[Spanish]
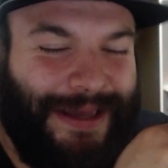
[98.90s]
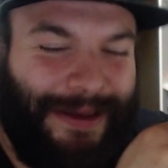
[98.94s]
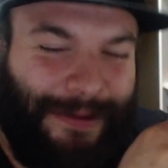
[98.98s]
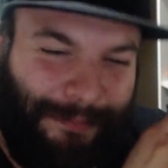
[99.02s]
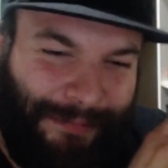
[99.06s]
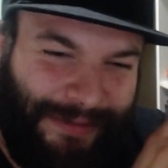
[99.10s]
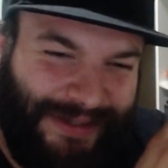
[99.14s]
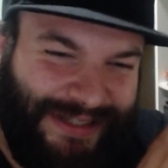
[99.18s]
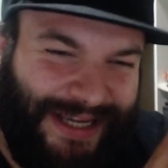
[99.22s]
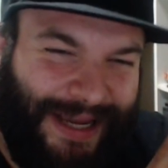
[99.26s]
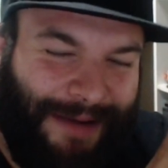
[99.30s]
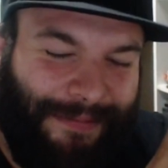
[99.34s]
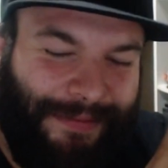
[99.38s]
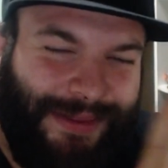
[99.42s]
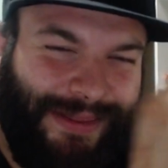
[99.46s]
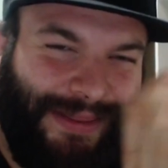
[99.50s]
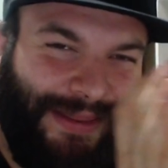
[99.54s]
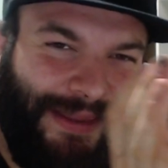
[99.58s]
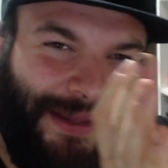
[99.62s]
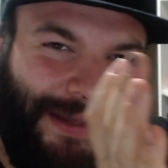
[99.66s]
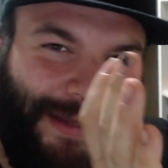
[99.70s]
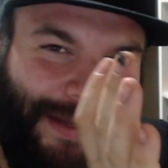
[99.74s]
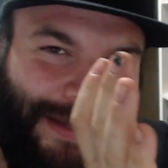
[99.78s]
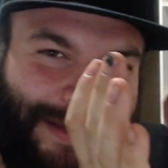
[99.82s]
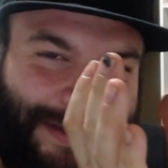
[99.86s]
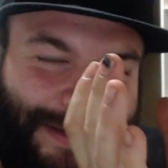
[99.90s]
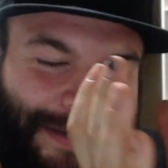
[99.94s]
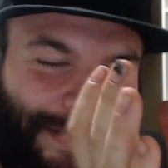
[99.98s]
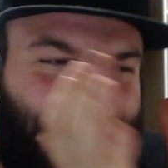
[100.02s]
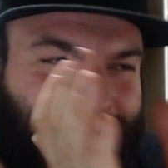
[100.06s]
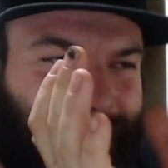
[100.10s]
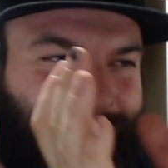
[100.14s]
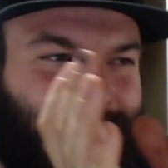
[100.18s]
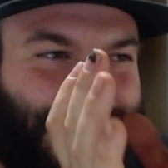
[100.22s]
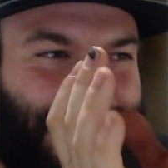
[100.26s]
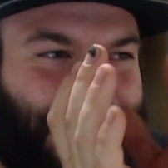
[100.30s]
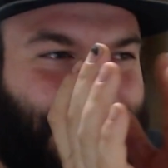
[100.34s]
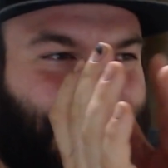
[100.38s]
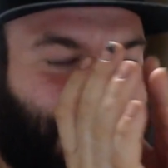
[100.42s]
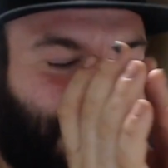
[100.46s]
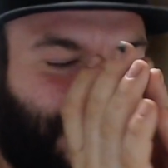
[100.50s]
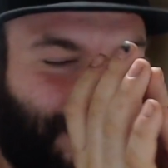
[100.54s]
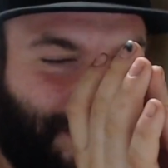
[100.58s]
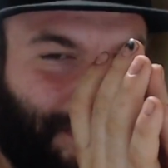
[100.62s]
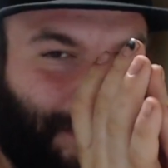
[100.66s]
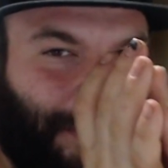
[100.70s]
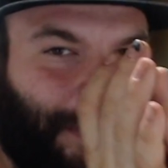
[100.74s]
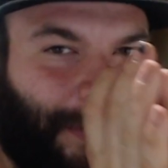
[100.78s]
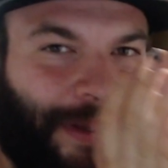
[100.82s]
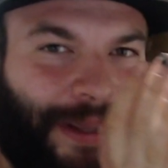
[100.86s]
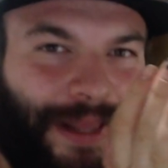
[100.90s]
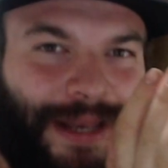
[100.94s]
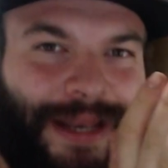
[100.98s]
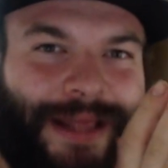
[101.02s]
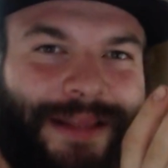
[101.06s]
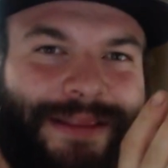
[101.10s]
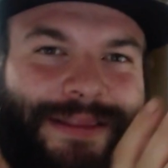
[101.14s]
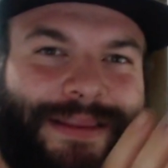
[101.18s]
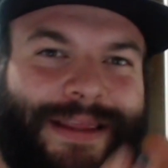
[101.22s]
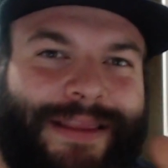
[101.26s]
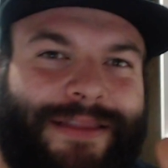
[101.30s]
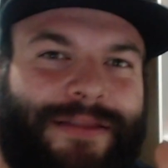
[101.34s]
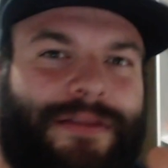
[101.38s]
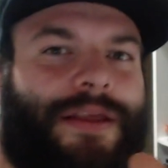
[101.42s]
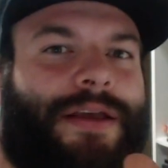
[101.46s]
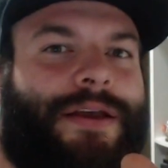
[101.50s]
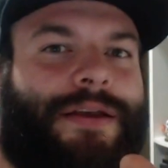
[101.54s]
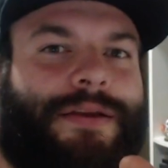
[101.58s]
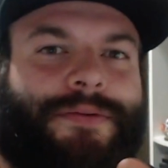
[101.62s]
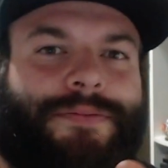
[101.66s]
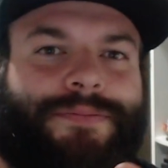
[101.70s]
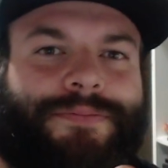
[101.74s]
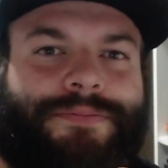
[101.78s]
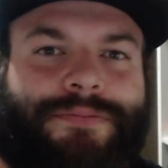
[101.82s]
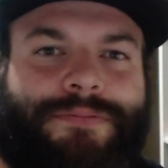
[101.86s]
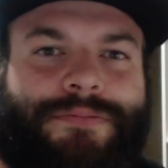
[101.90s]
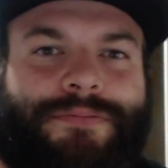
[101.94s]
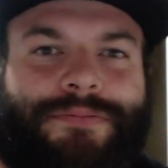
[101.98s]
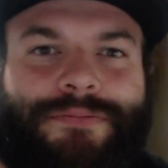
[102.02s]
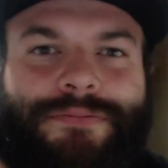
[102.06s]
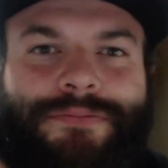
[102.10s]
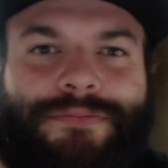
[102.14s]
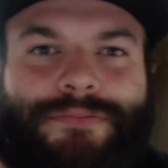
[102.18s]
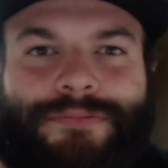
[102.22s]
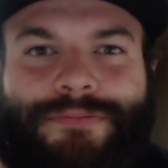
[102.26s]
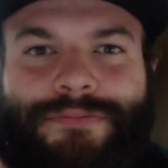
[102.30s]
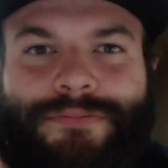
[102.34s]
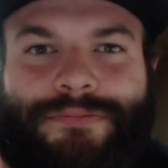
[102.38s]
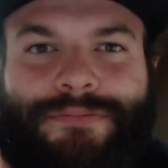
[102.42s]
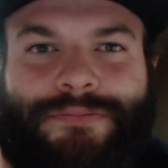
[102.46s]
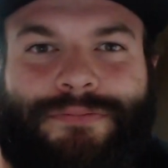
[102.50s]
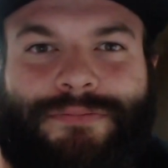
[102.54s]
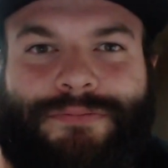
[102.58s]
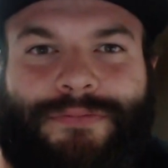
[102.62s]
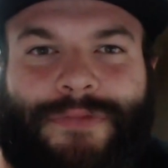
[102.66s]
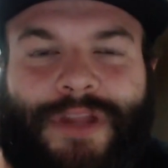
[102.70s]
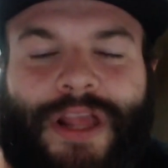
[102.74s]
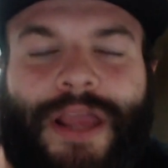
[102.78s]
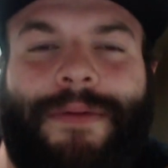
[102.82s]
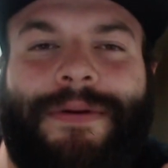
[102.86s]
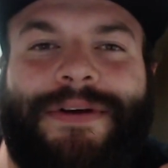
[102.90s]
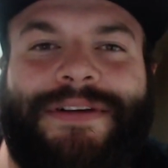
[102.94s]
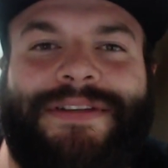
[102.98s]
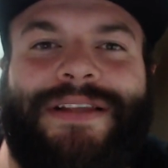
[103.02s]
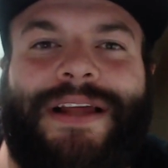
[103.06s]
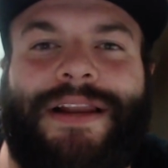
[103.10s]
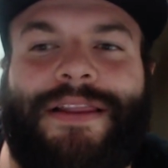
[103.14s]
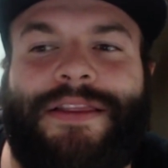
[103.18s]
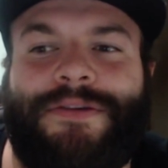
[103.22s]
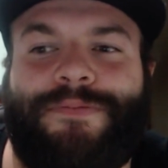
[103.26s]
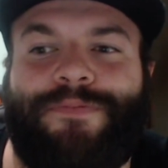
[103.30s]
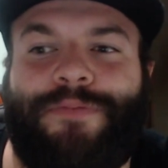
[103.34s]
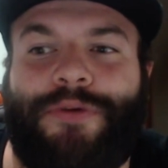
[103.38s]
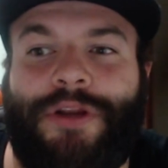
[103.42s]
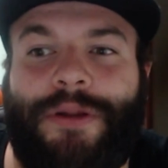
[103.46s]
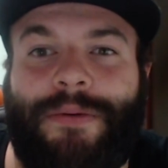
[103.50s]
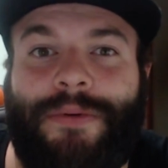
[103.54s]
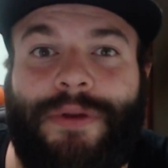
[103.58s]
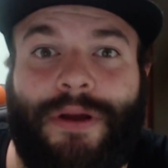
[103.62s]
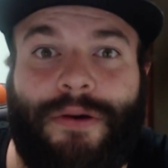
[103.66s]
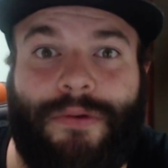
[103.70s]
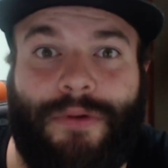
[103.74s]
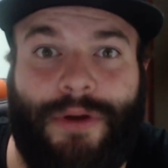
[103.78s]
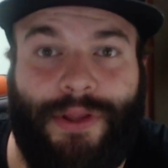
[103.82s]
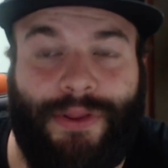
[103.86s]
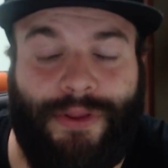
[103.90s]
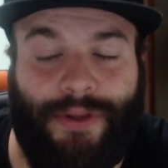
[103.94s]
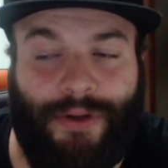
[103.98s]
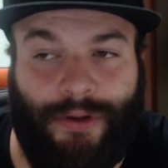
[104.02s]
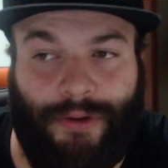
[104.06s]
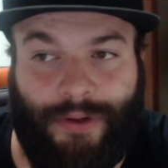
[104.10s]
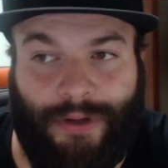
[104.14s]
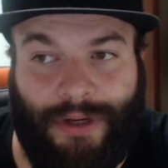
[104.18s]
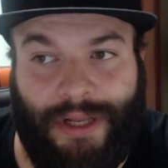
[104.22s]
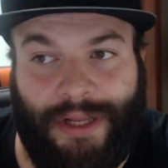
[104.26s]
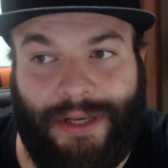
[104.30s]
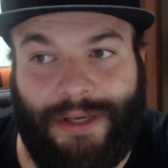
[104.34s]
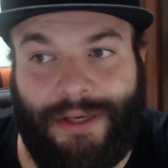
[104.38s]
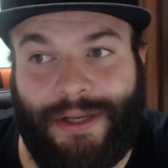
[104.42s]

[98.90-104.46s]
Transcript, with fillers: Básicamente, Ricky dice eso, ¿no? Que la tienda iba a estar disponible cuando el online.